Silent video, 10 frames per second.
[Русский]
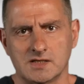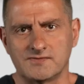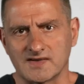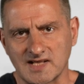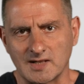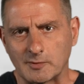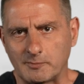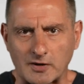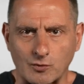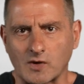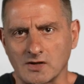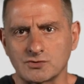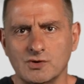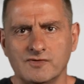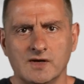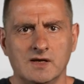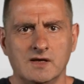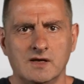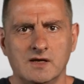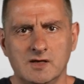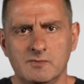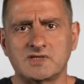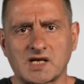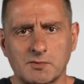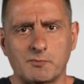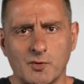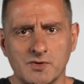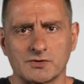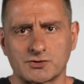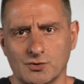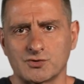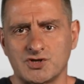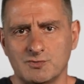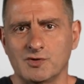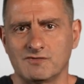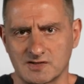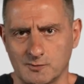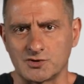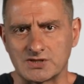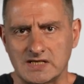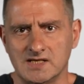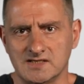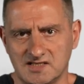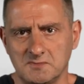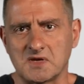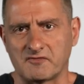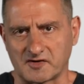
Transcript: связал бы пару концов и быстро бы понял, что к чему и возможно, семья в